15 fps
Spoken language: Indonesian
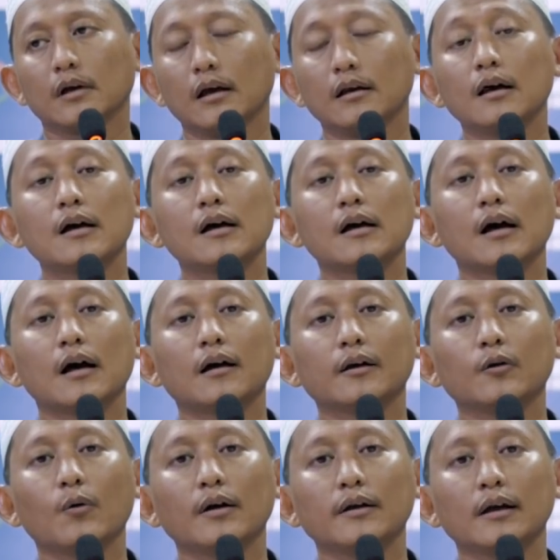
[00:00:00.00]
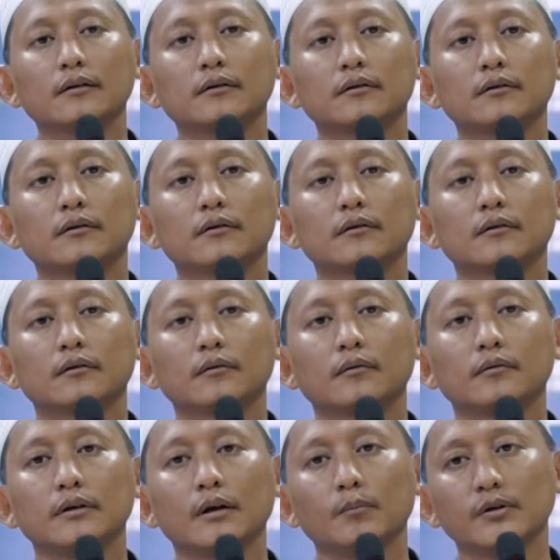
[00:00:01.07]
Ada enggak riwayat
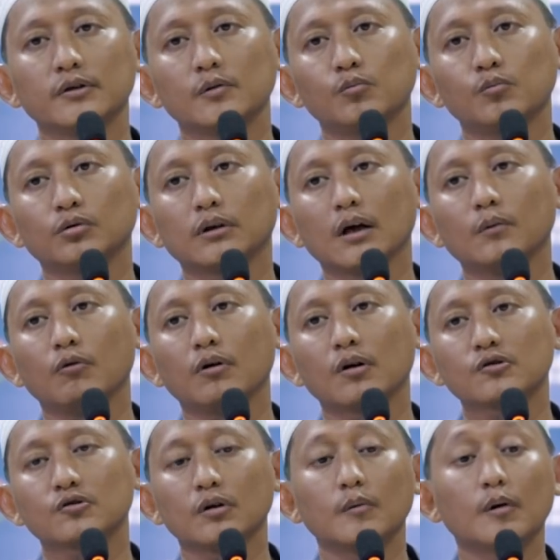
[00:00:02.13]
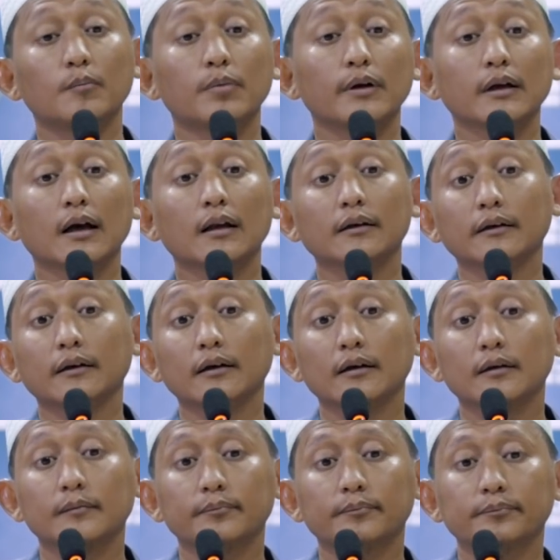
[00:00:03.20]
yang menyebutkan bahwa Rasulullah
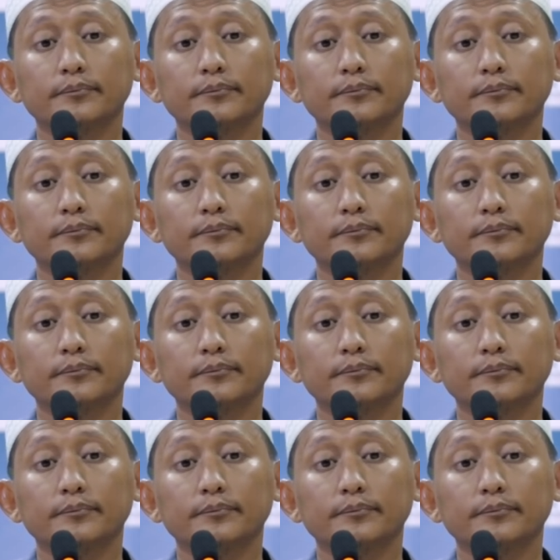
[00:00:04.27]
memperingatinya?